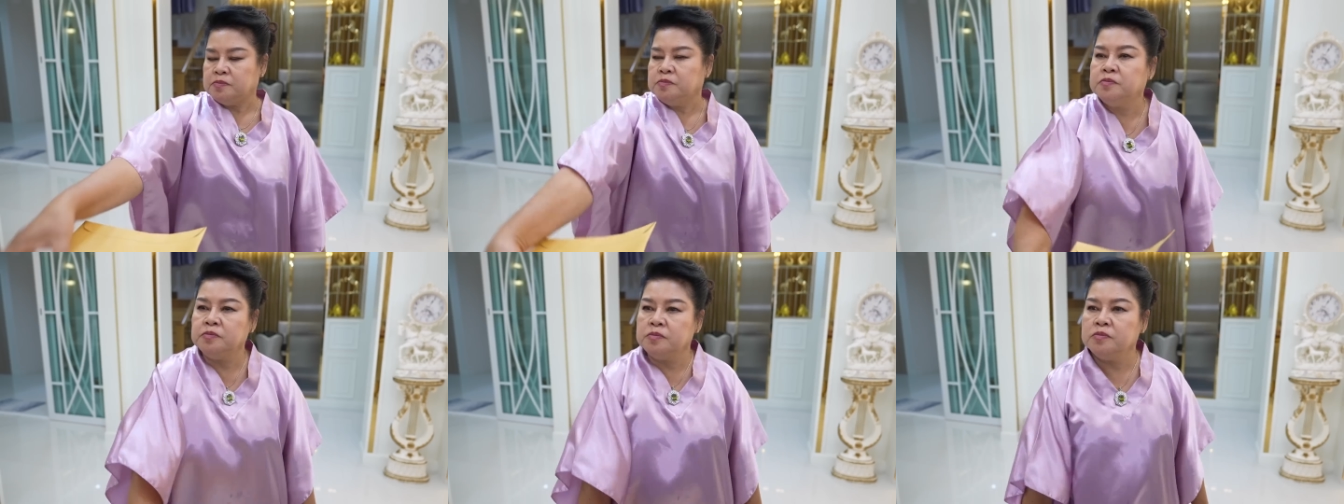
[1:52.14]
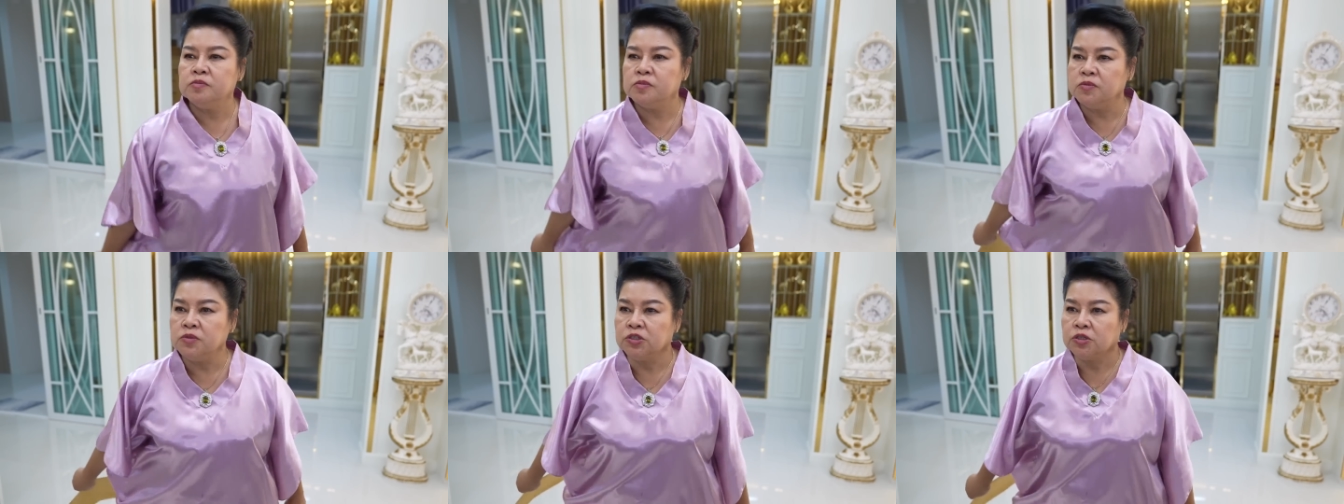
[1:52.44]
หื
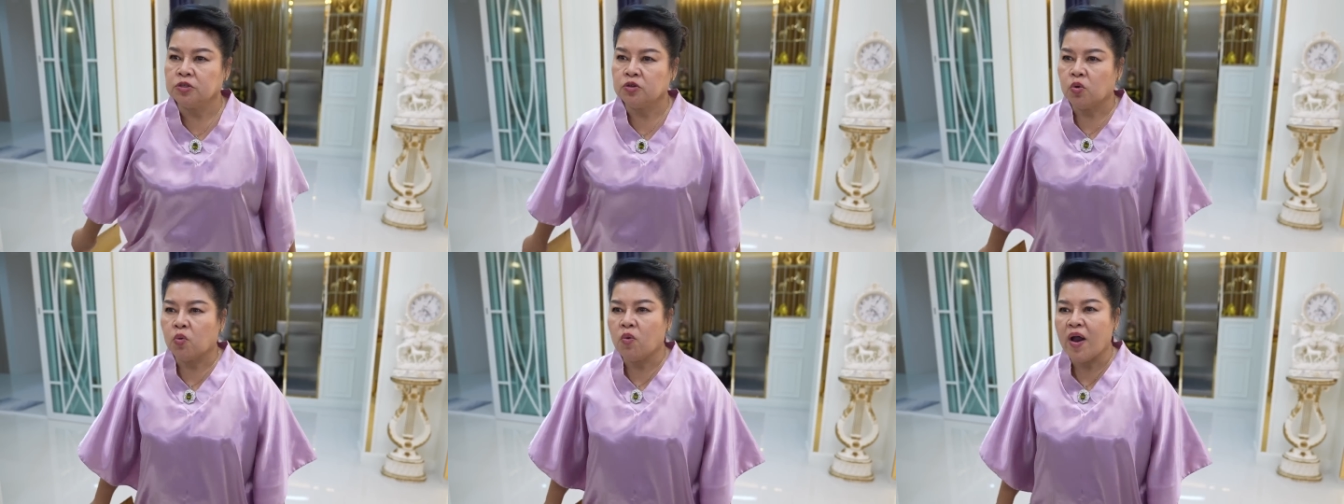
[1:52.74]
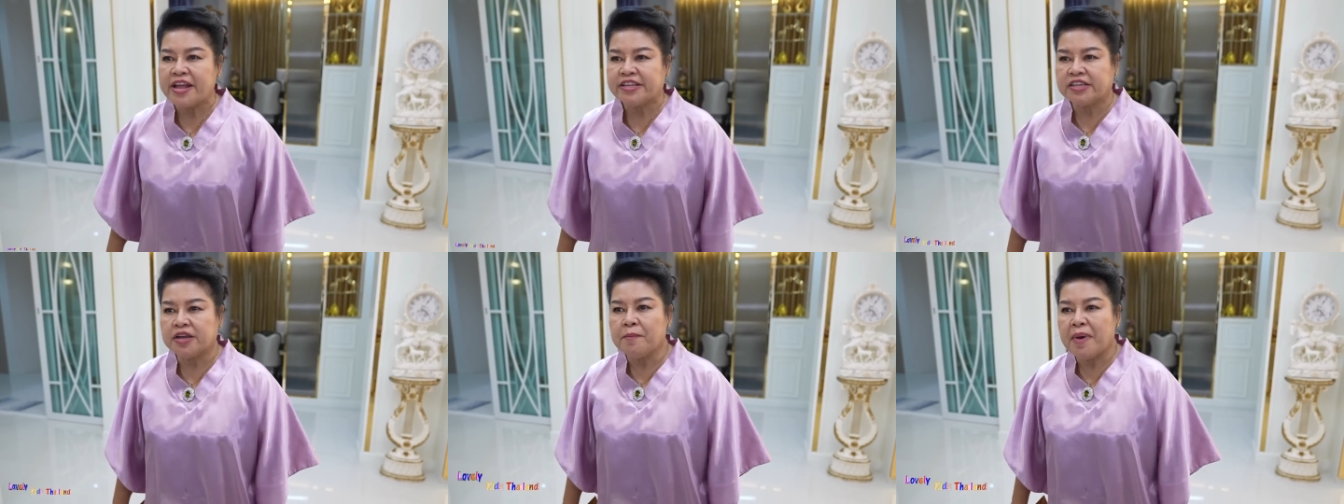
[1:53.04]
มก
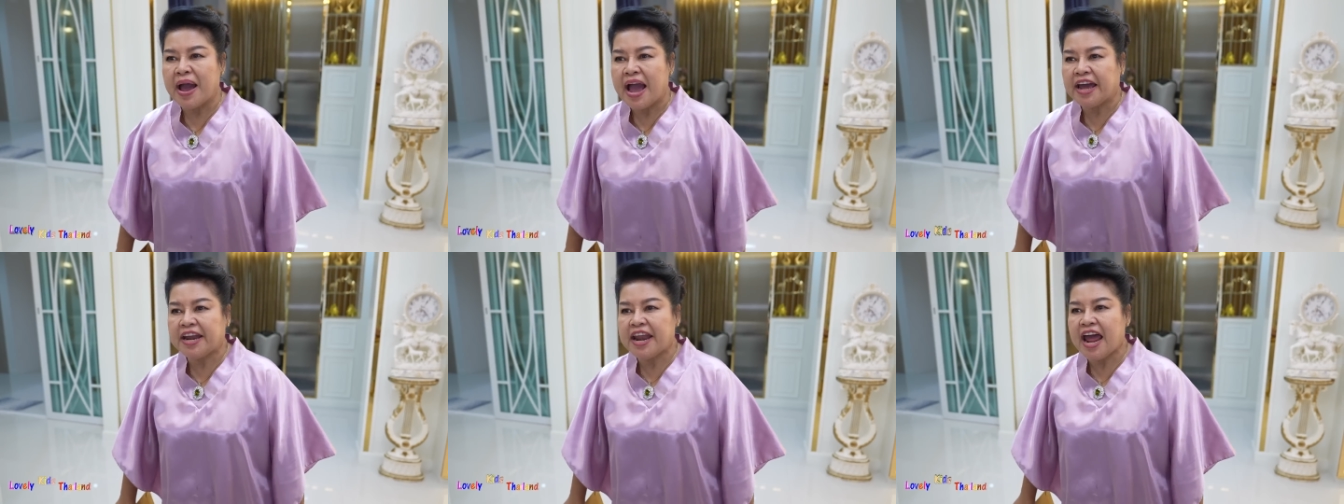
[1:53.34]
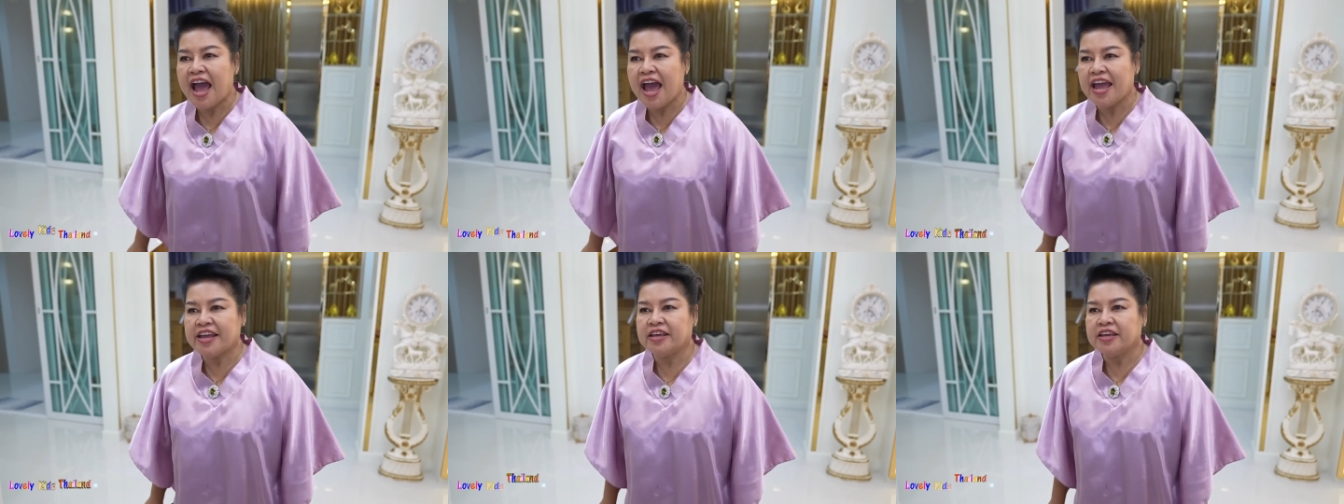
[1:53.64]
ว่าจะมา
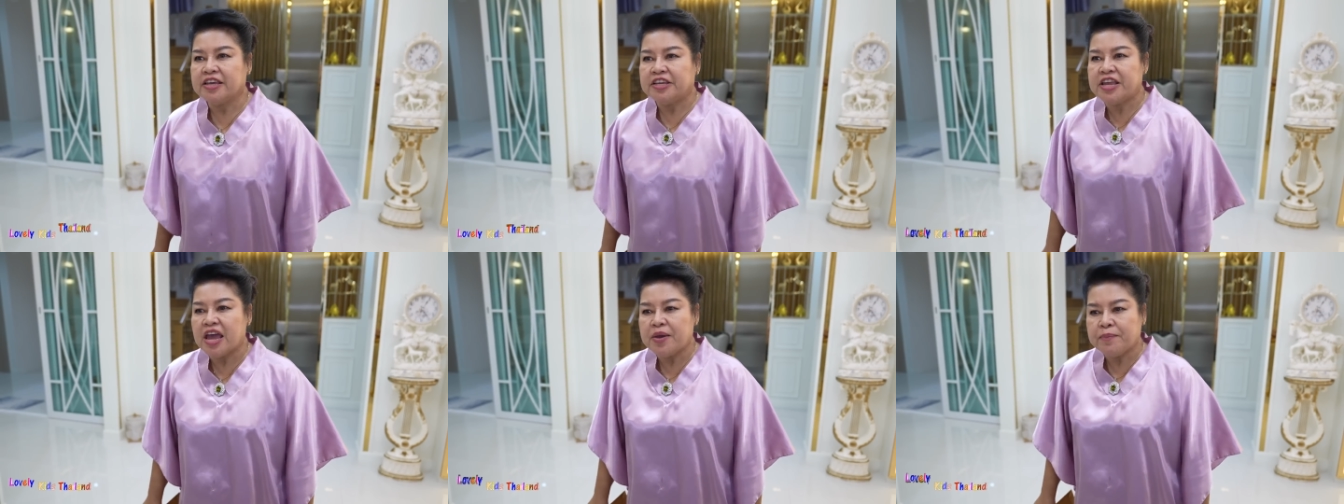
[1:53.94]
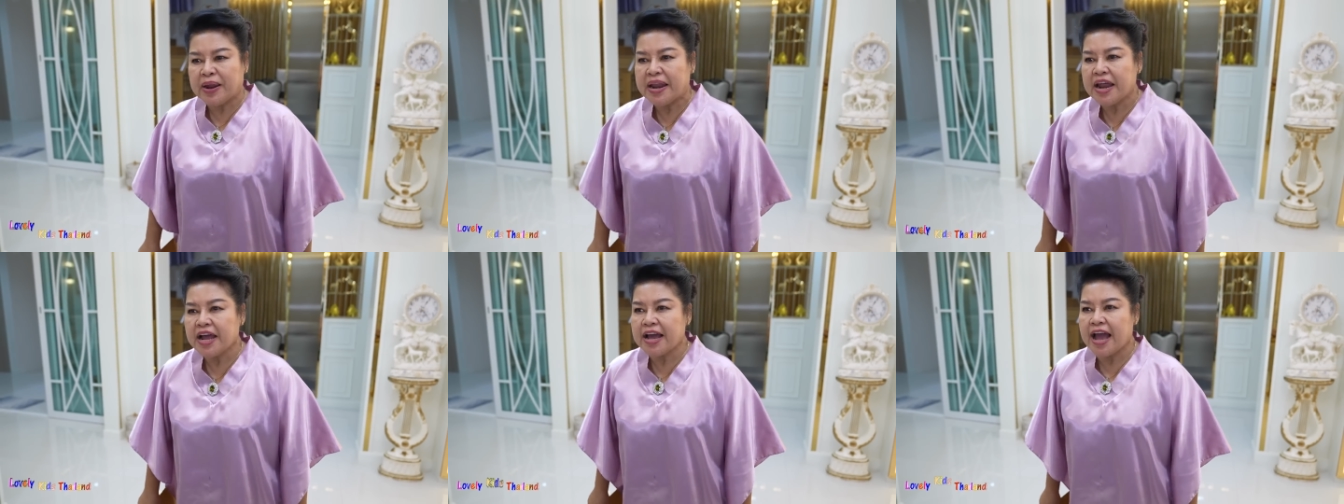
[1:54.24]
ได้ยาย
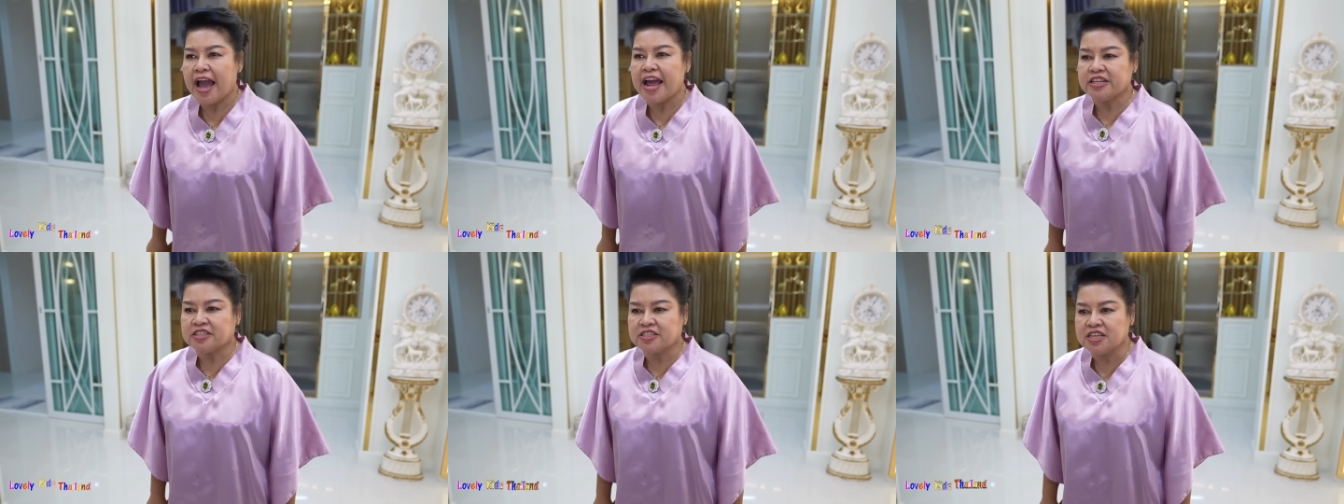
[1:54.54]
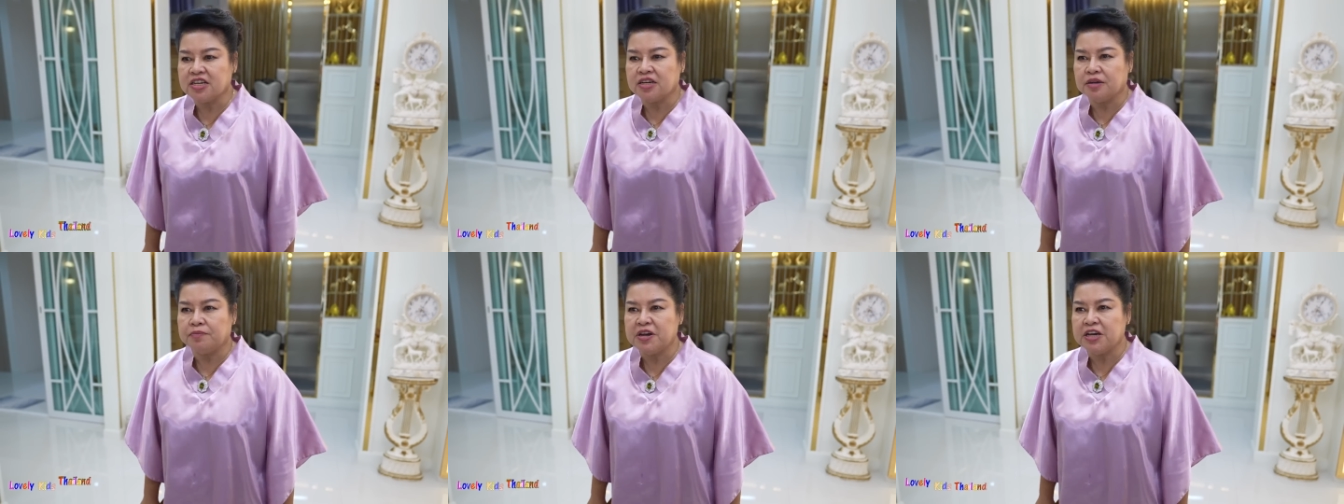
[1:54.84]
พนักงาน
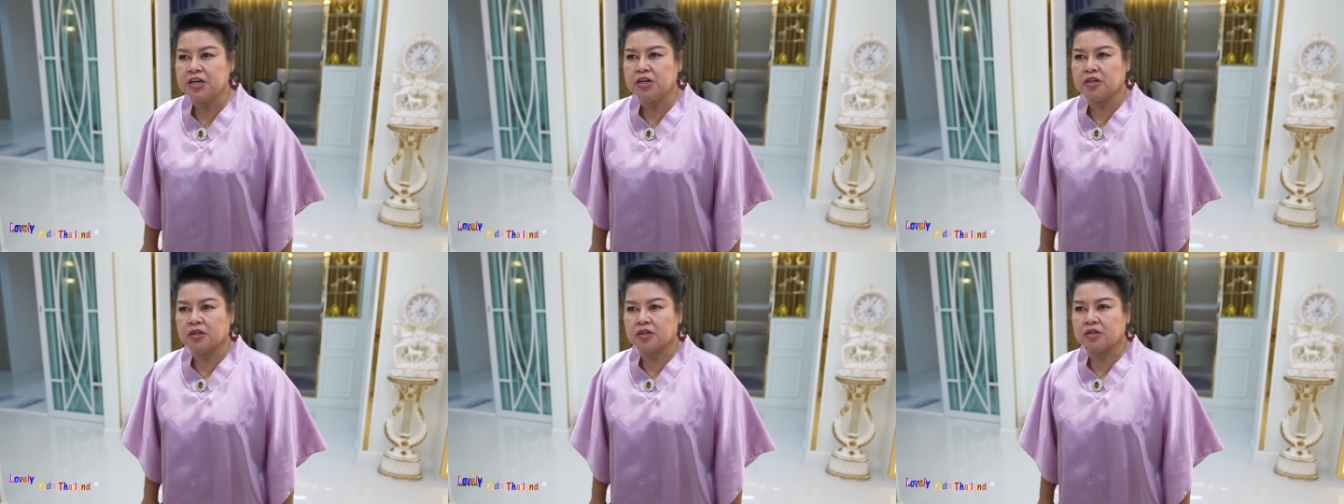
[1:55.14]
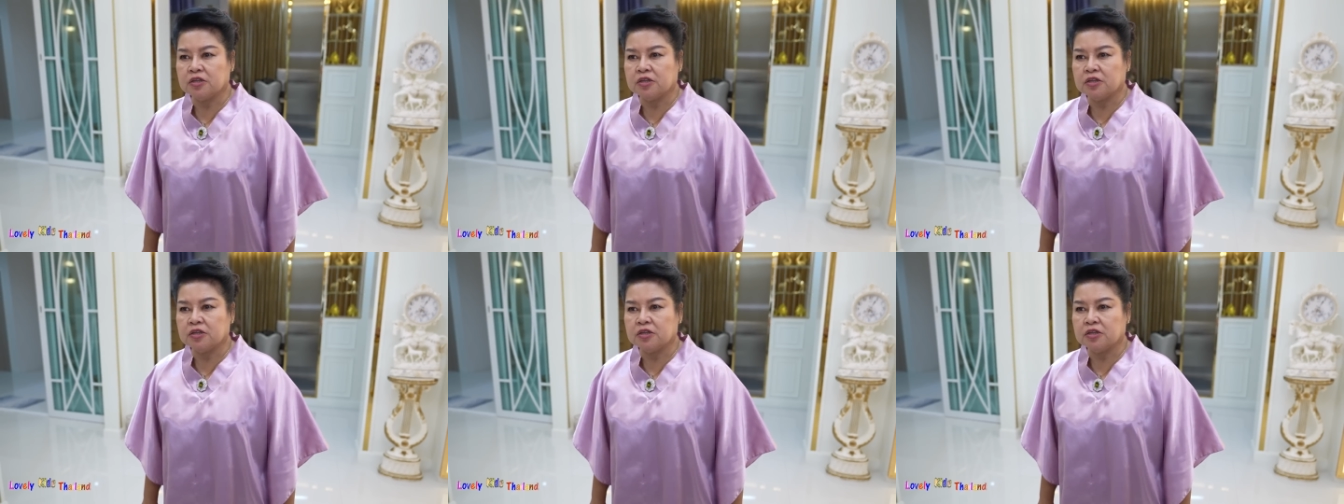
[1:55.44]
ซื่อบือ้อ